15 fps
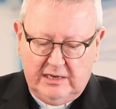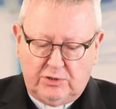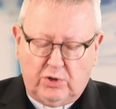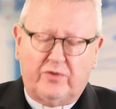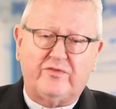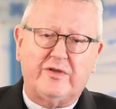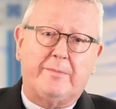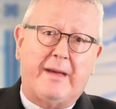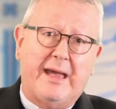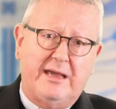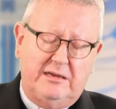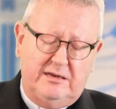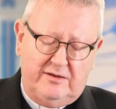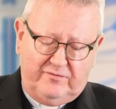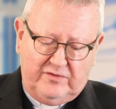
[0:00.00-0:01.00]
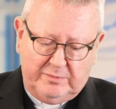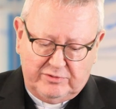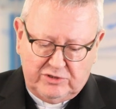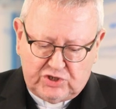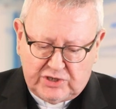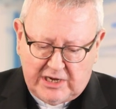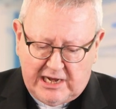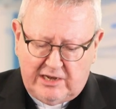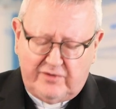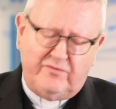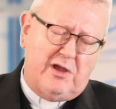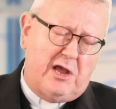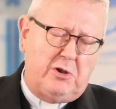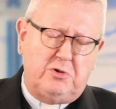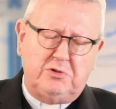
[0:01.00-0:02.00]
Doch wir meinen, wie bestellt,
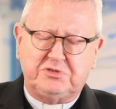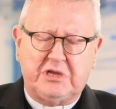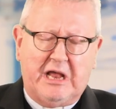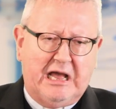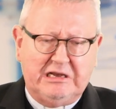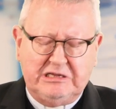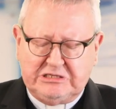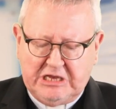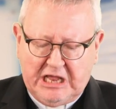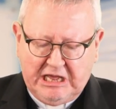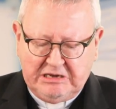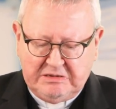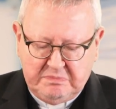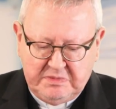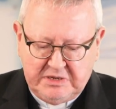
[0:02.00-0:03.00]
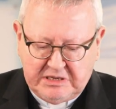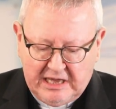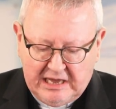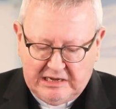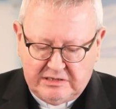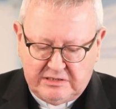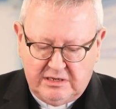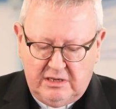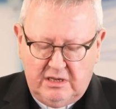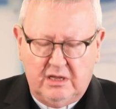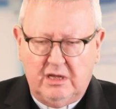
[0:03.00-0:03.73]
wir lösen alles leicht mit Geld